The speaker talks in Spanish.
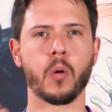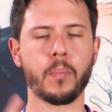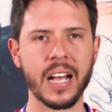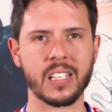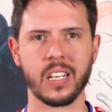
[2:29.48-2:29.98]

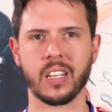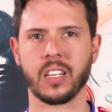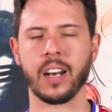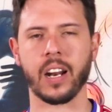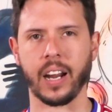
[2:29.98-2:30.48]
pase,
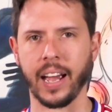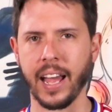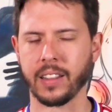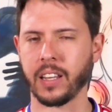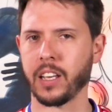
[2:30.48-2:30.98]
tiene
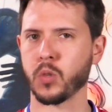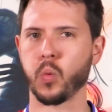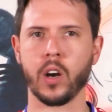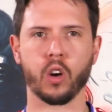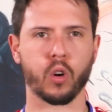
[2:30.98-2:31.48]
regate, es
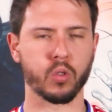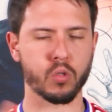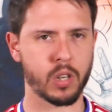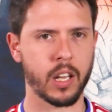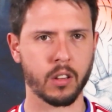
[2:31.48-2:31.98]
bueno
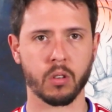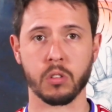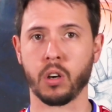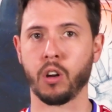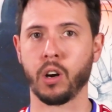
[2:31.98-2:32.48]
conduciendo.
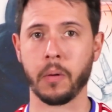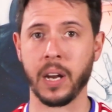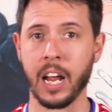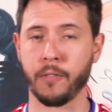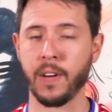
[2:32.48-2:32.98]
Yo creo que
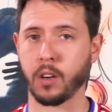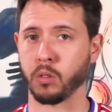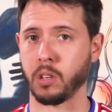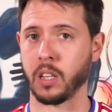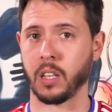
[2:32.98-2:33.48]
Benarfa
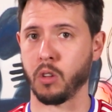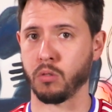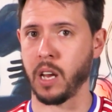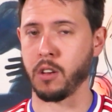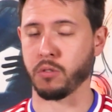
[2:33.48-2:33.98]
con
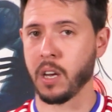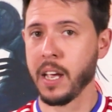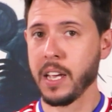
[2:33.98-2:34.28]
32 años,